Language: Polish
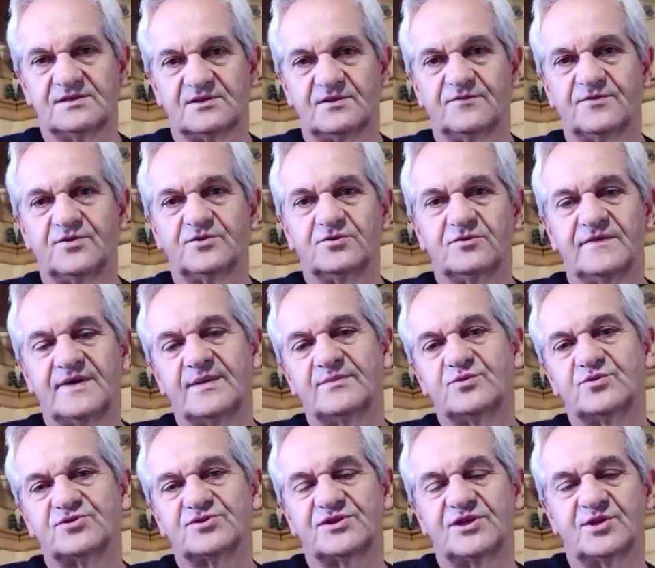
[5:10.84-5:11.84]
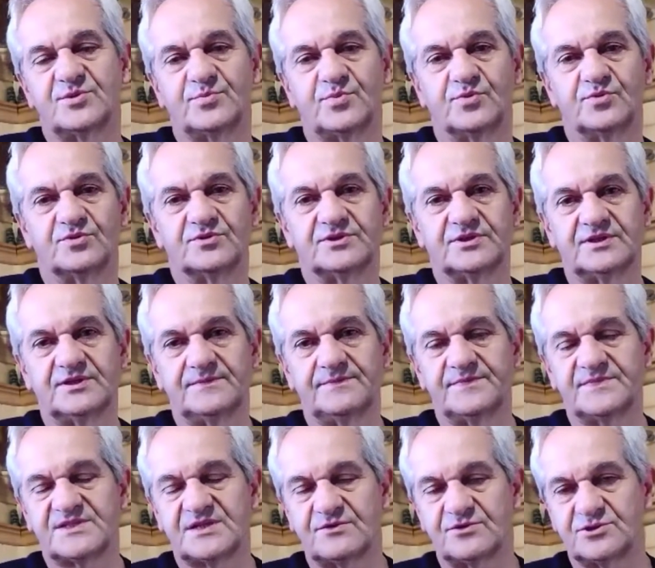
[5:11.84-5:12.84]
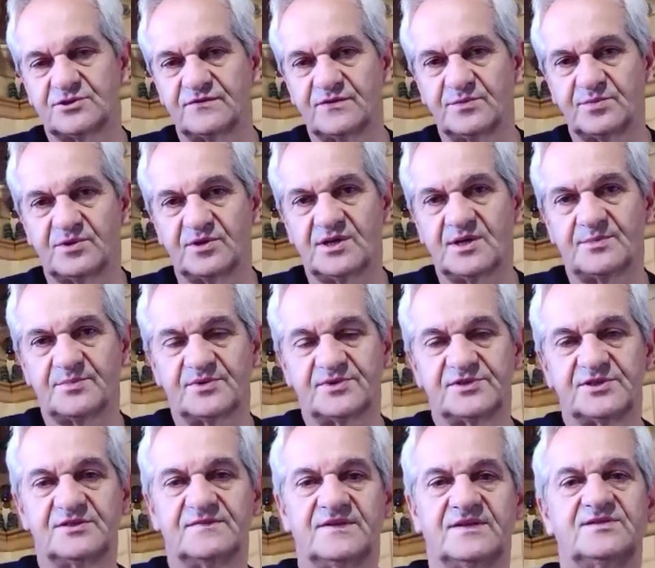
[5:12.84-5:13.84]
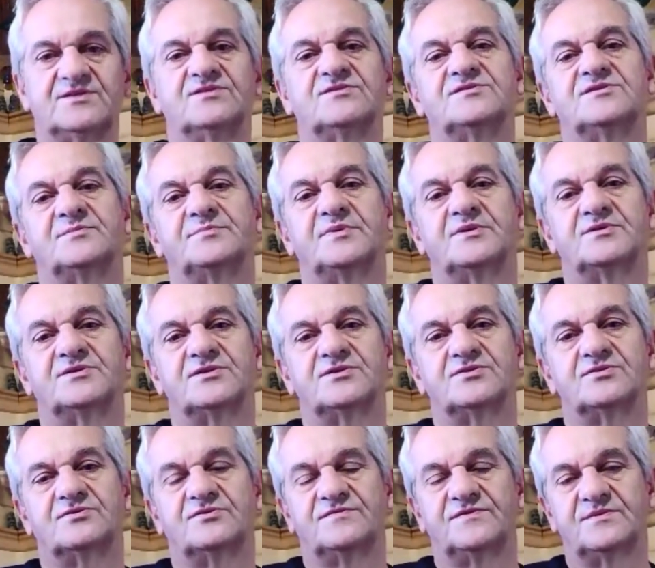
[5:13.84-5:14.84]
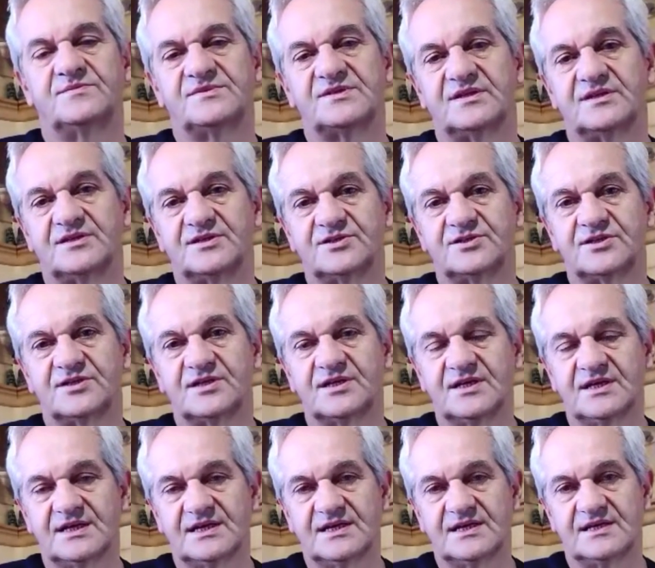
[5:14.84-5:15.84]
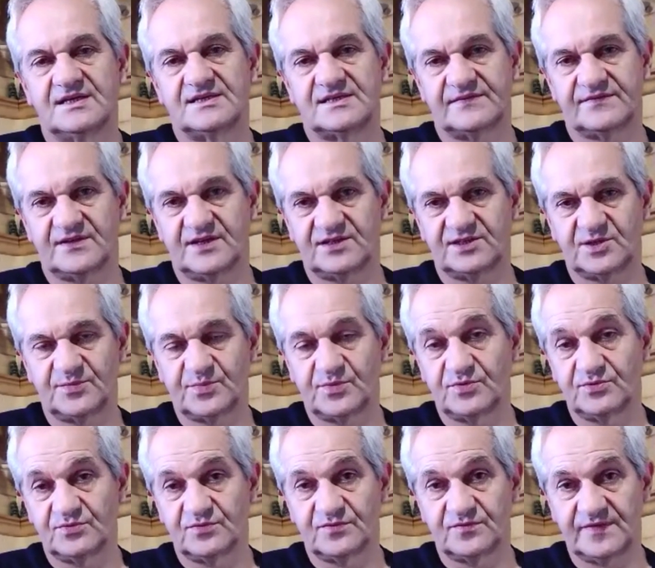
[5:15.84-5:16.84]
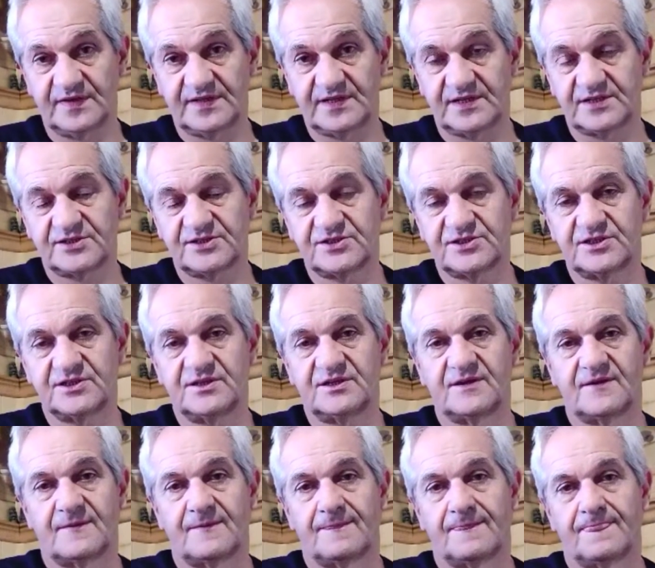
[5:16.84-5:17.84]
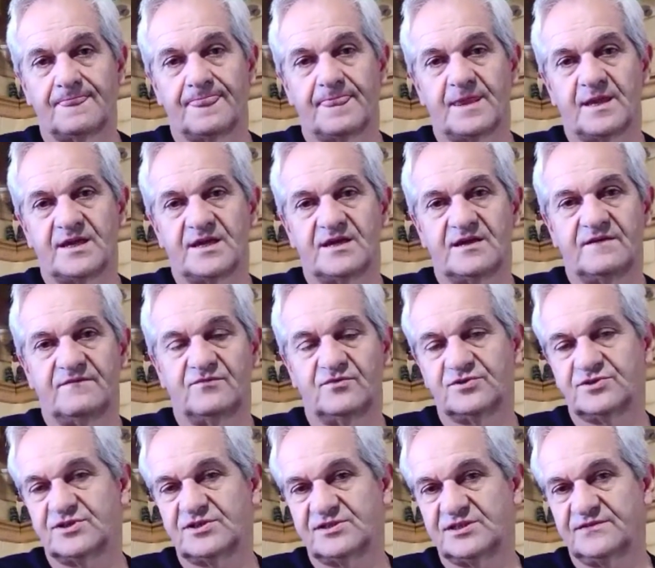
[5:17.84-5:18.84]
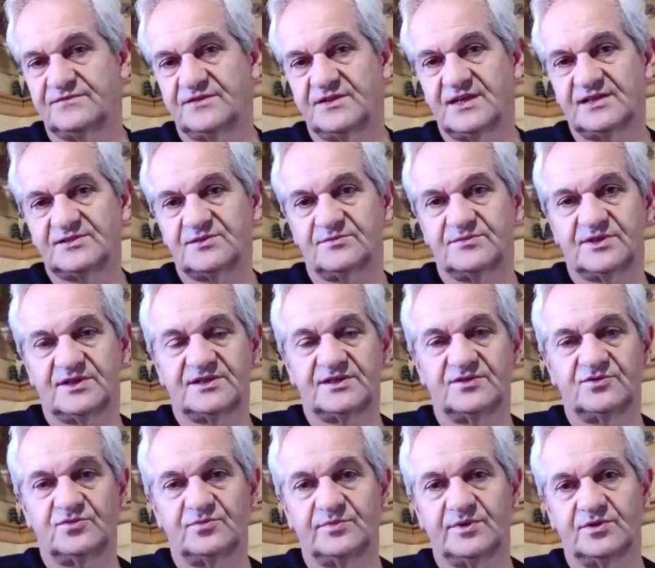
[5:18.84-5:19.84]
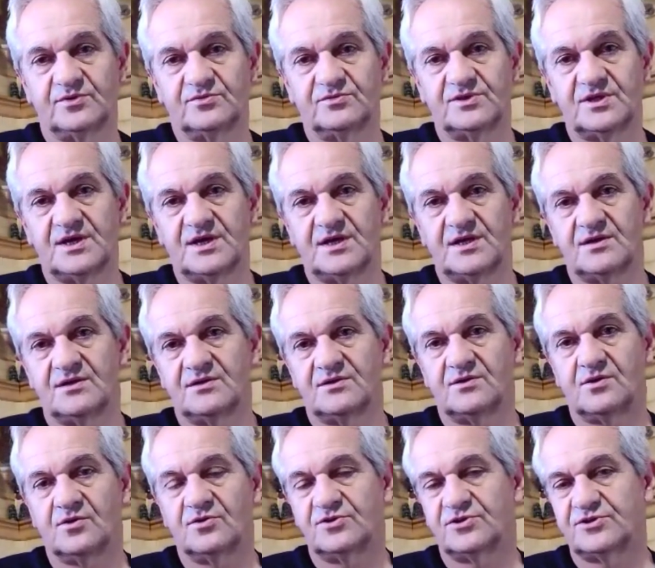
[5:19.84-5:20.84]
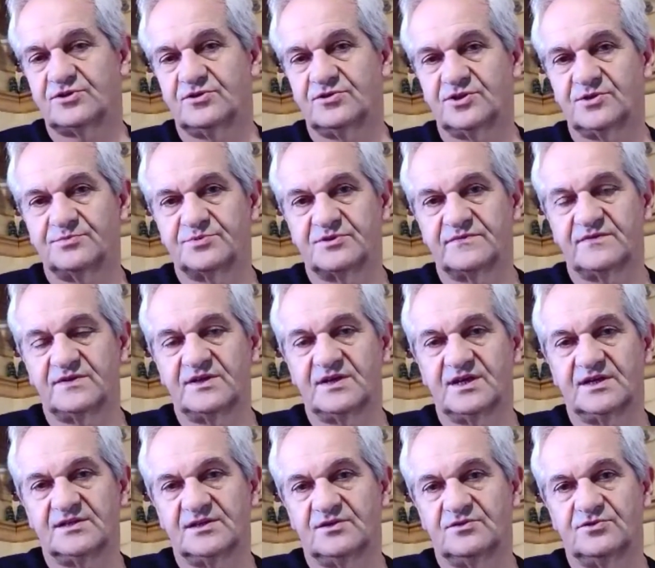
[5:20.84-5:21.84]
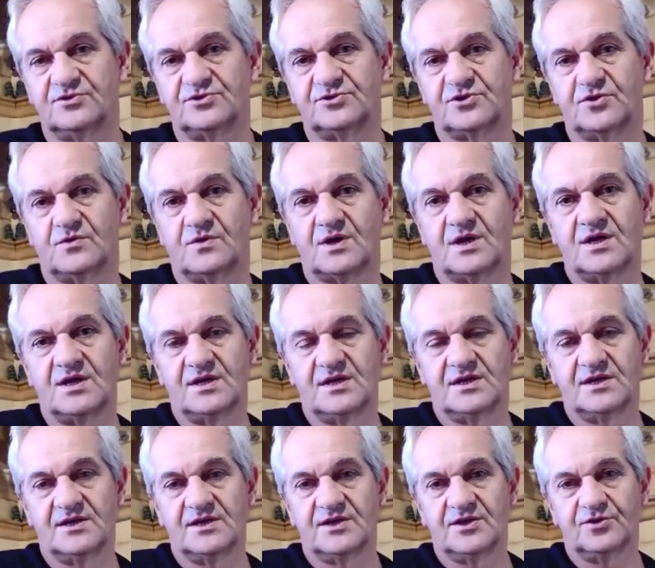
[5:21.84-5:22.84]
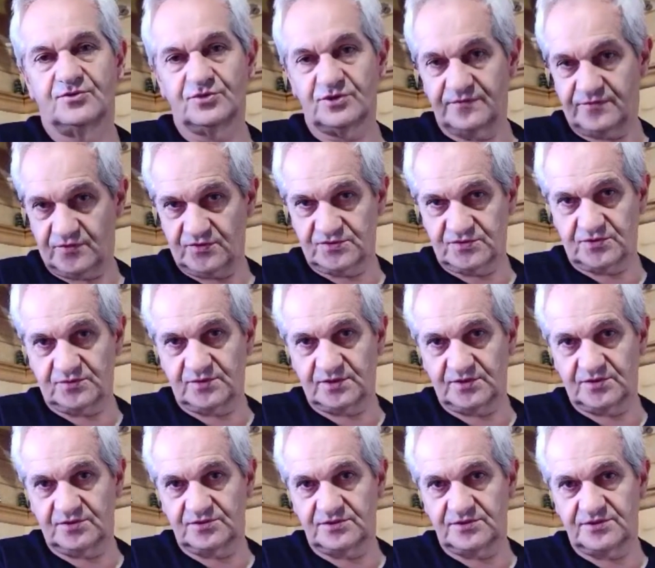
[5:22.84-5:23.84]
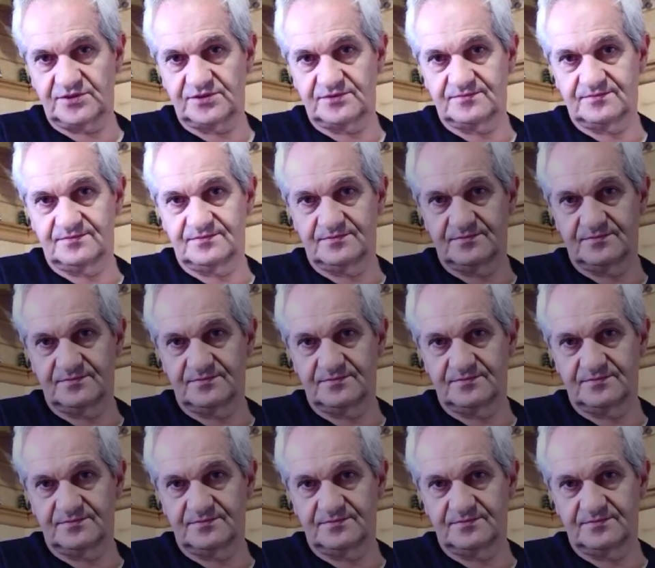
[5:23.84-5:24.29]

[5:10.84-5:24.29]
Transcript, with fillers: Skonfrontowałem tu cztery punkty. Całościowy program Polski 2050 w tym zakresie zawiera tych punktów 12, e, łącznie z likwidacją dekretu Bieruta o określonych przywilejach dla Kościoła który funkcjonuje do dziś